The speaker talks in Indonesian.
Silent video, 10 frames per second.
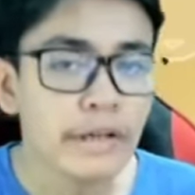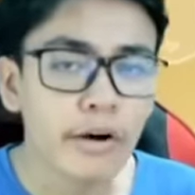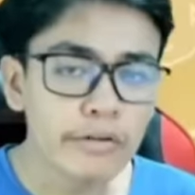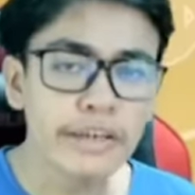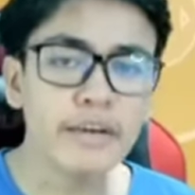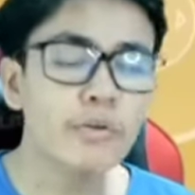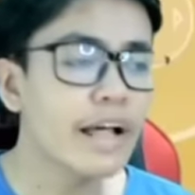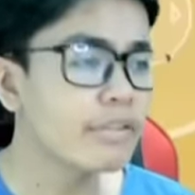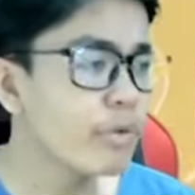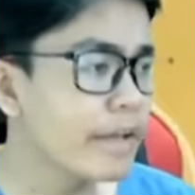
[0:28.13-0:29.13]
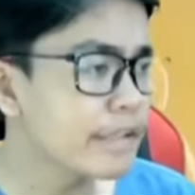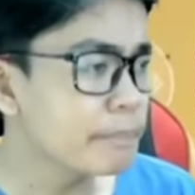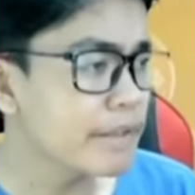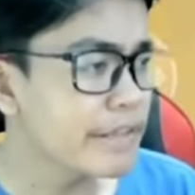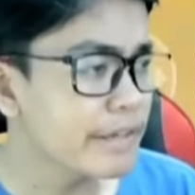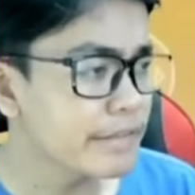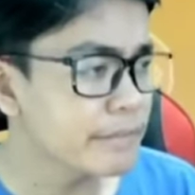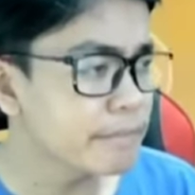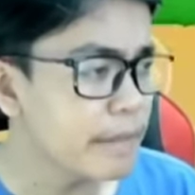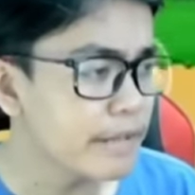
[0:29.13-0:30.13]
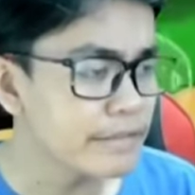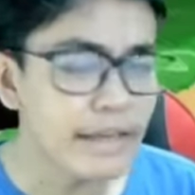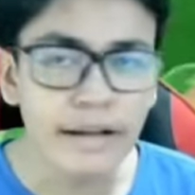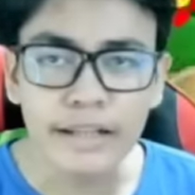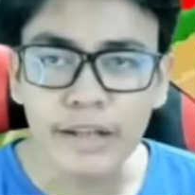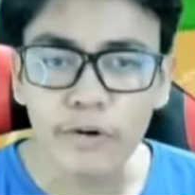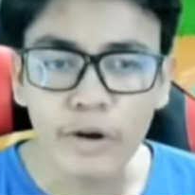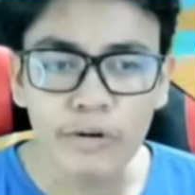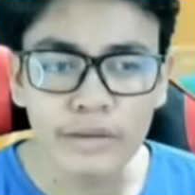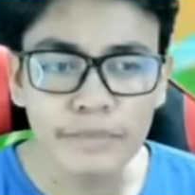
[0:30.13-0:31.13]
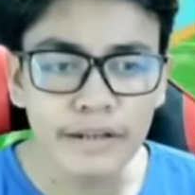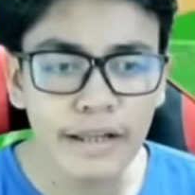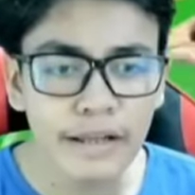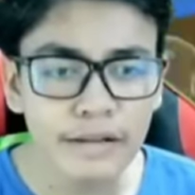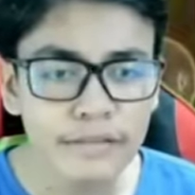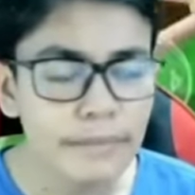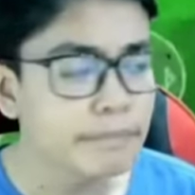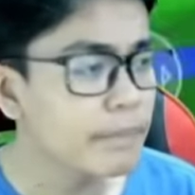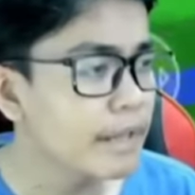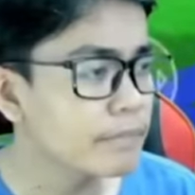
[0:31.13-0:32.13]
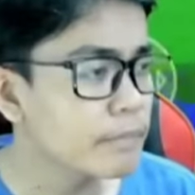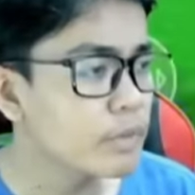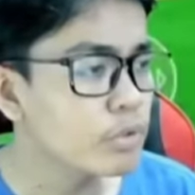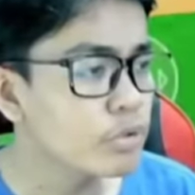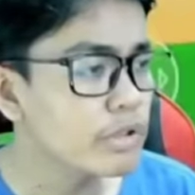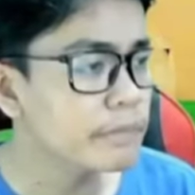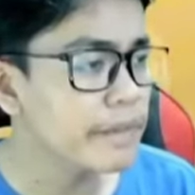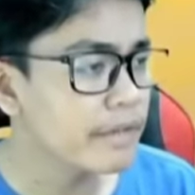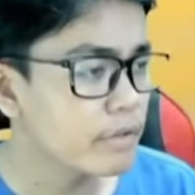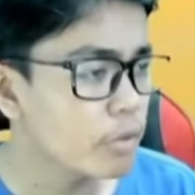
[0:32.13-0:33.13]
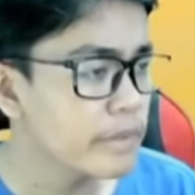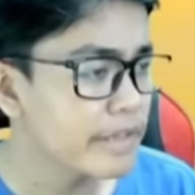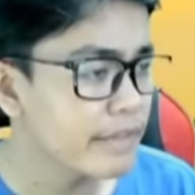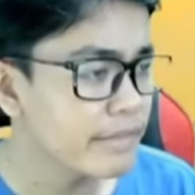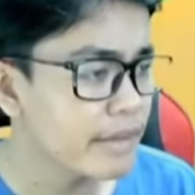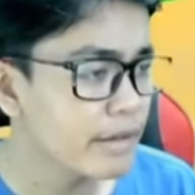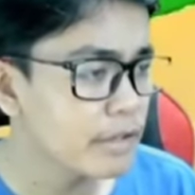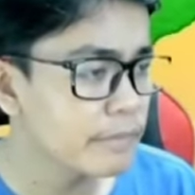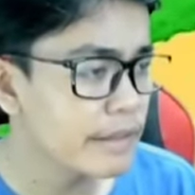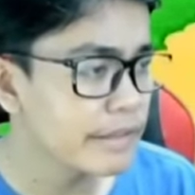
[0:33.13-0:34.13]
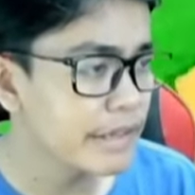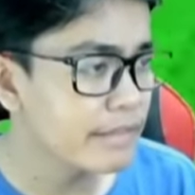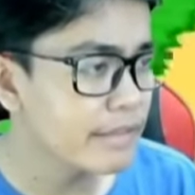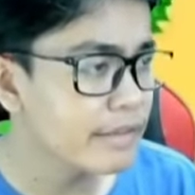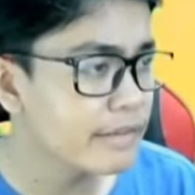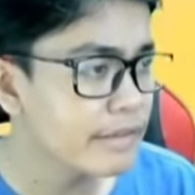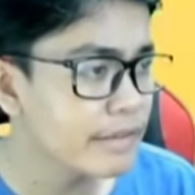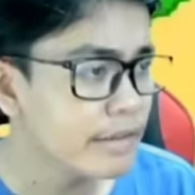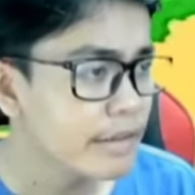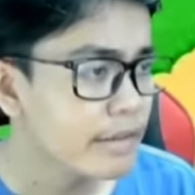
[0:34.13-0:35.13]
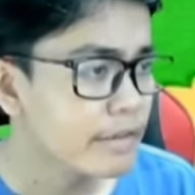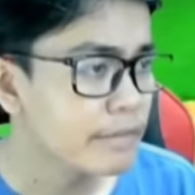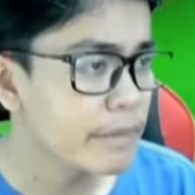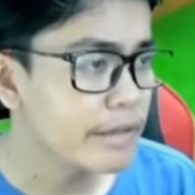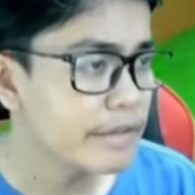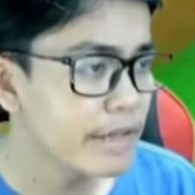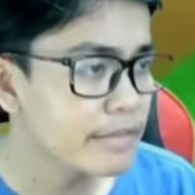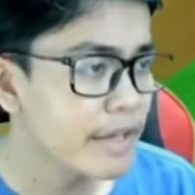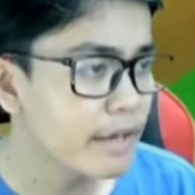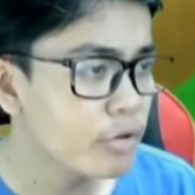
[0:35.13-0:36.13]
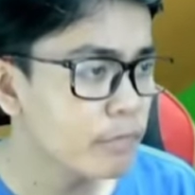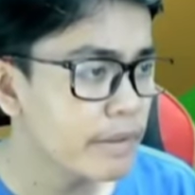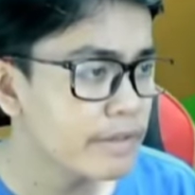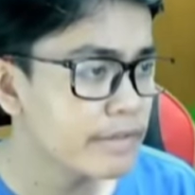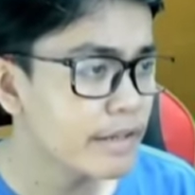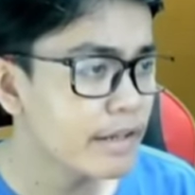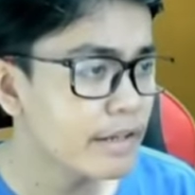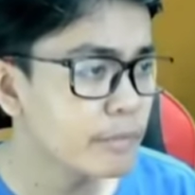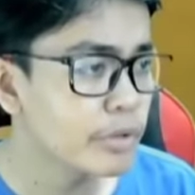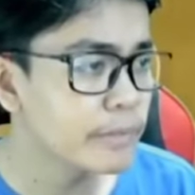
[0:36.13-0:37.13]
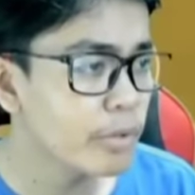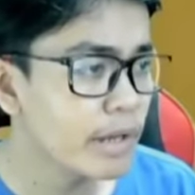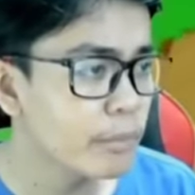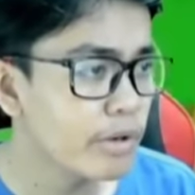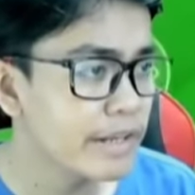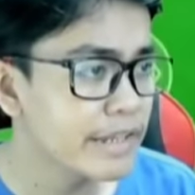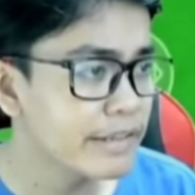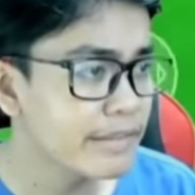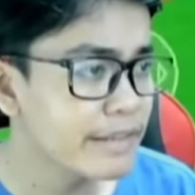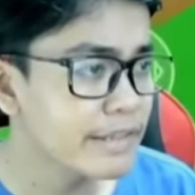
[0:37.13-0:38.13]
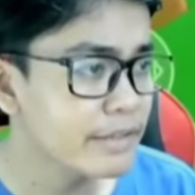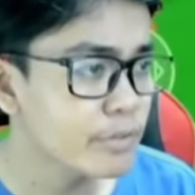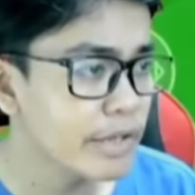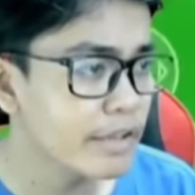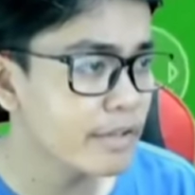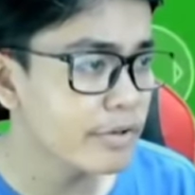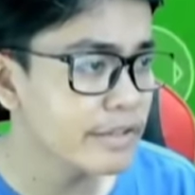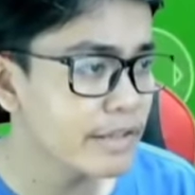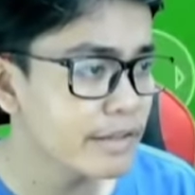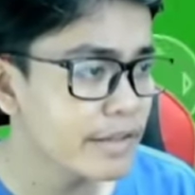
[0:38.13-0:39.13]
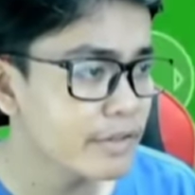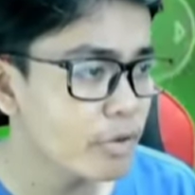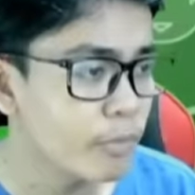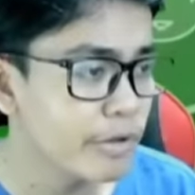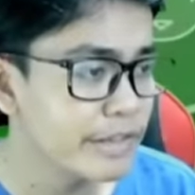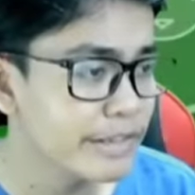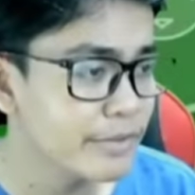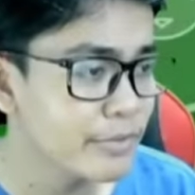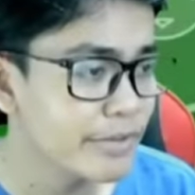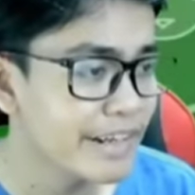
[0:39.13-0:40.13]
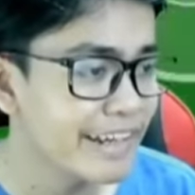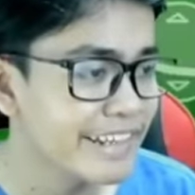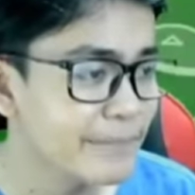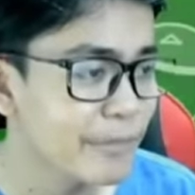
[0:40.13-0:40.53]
Oke aku langsung aja pergi ke tempat yang kata orang-orang bilang tempat menuju ke backroom ya guys ya ke bagian sini ke bagian jalur pas kita nemuin bola-bola di atas sini tuh guys kalau kita tekan tombol ini tuh nah ini